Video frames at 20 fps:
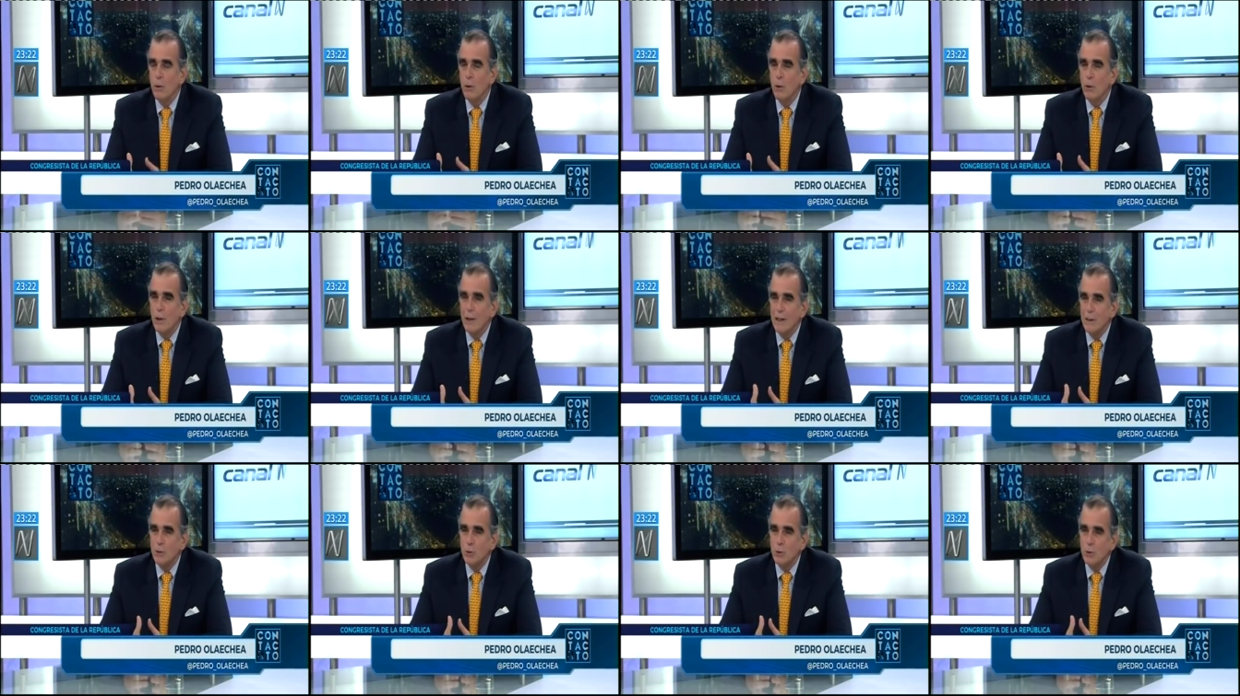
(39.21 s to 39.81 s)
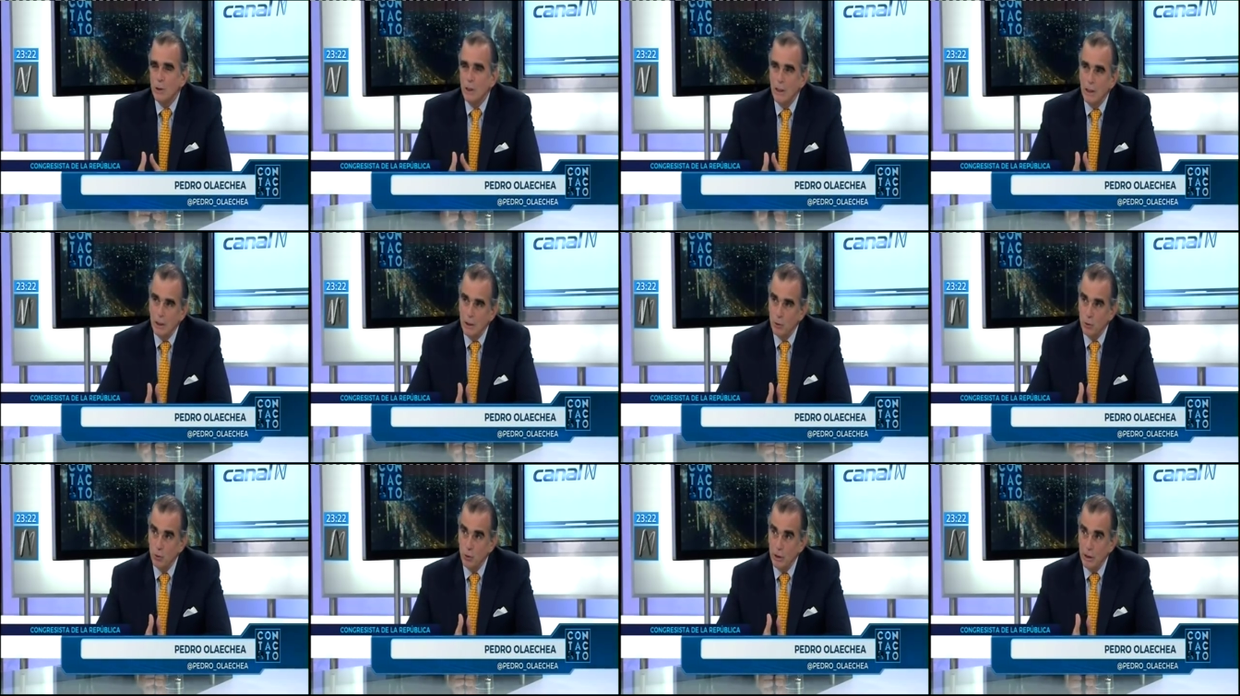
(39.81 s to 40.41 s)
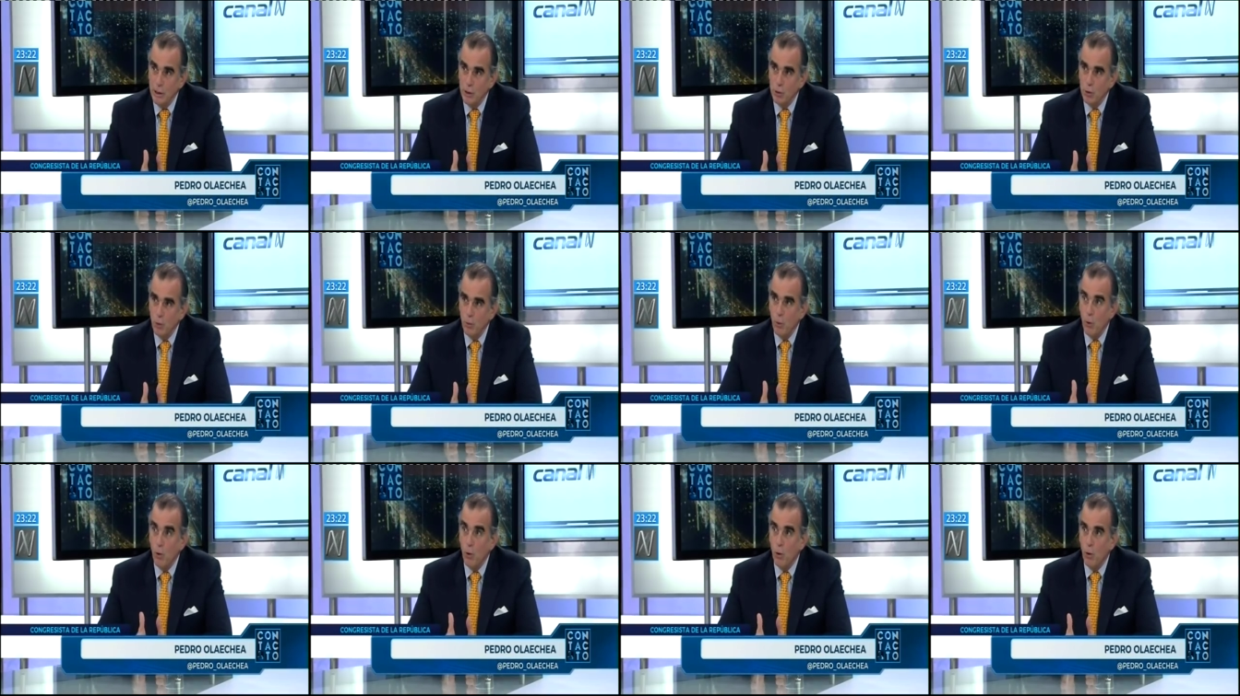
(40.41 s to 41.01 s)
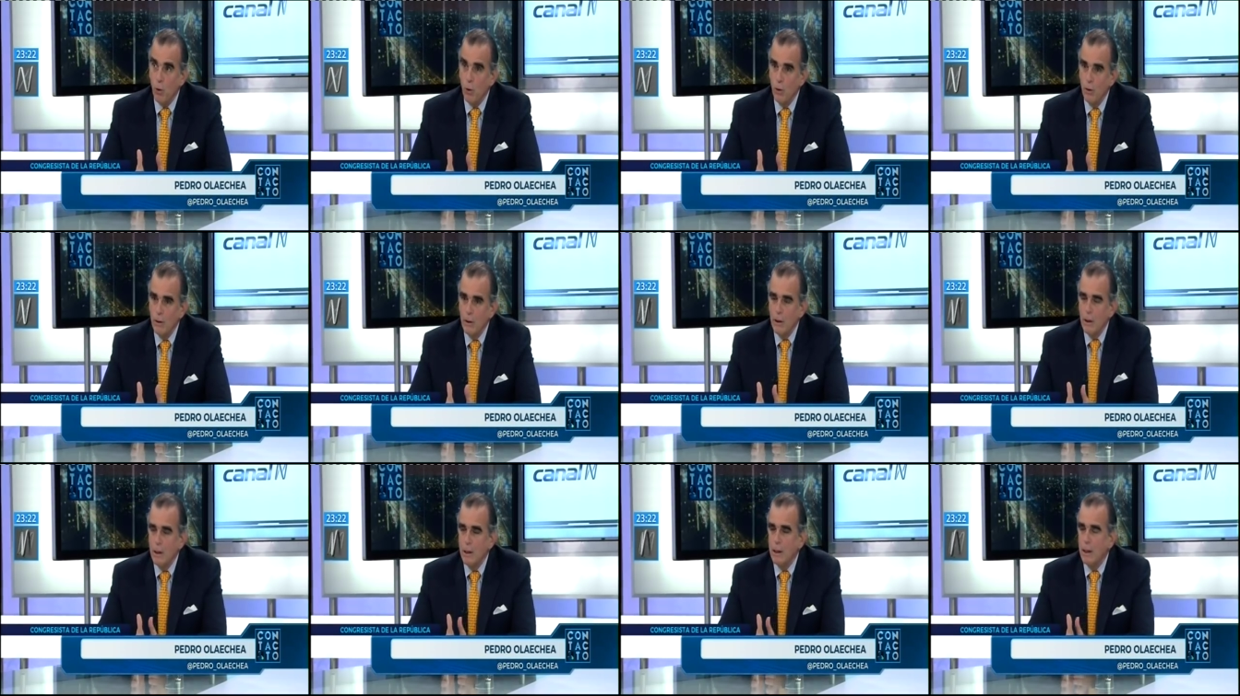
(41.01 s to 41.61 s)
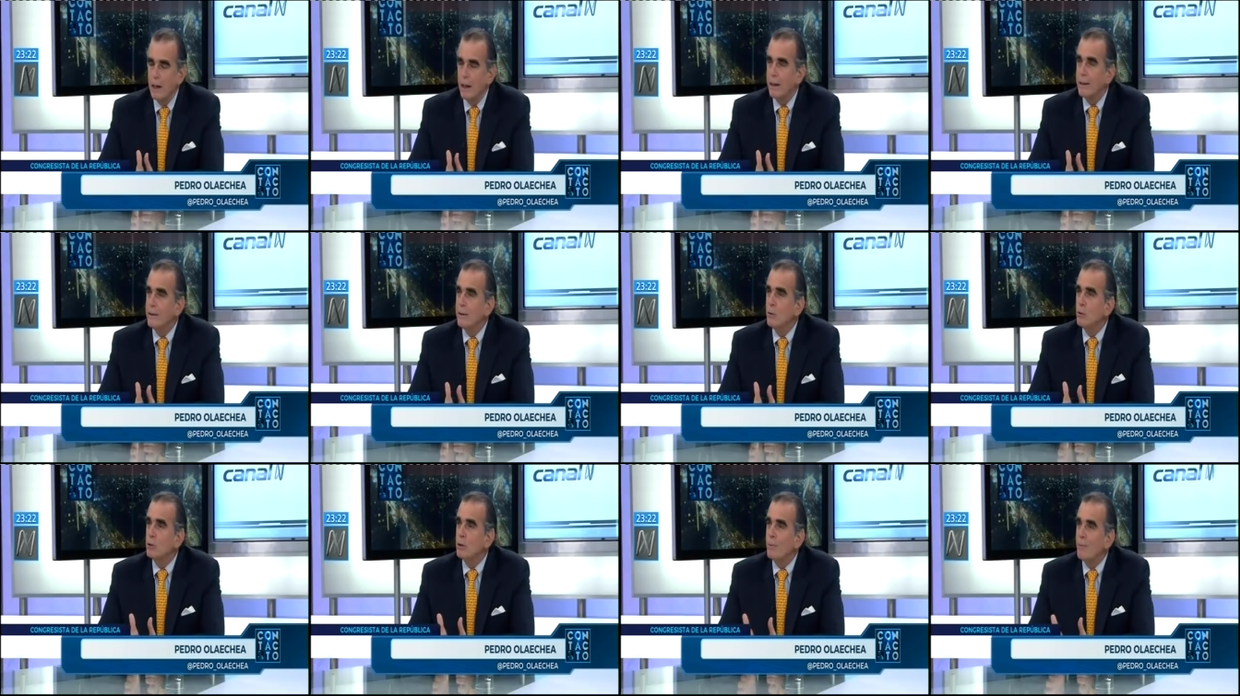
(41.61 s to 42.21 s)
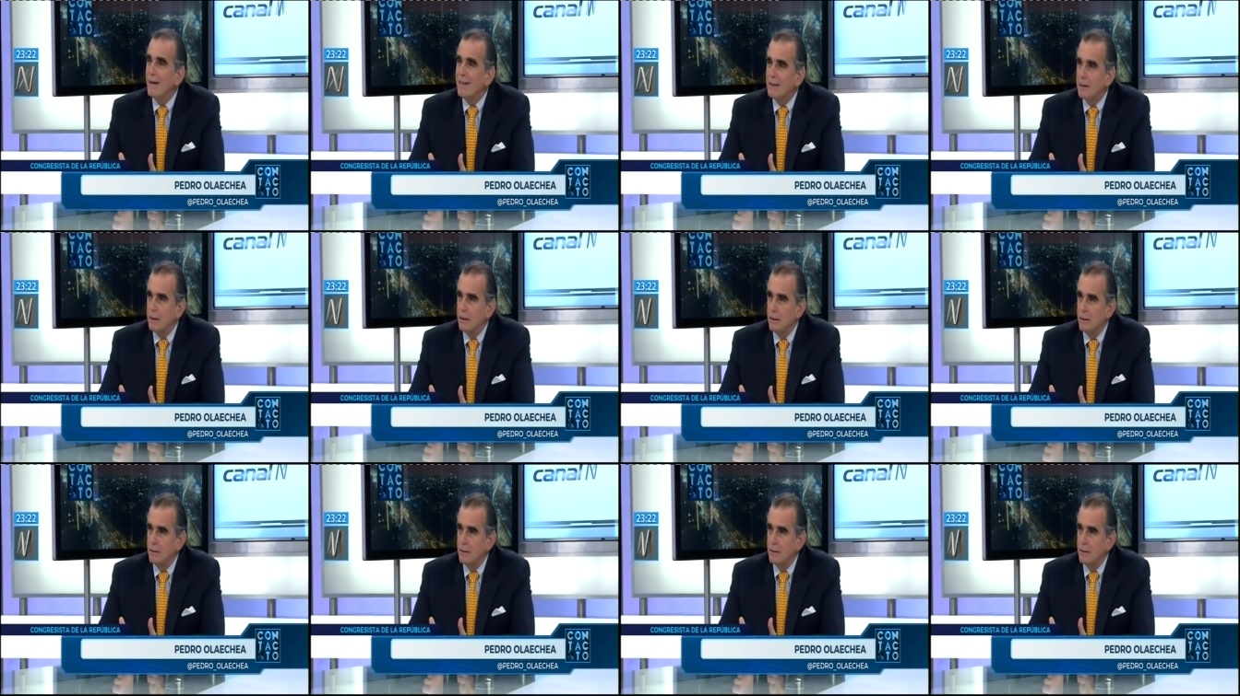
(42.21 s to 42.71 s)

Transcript: es lo que la sociedad desde sus inicios buscó, que la gente no se mate.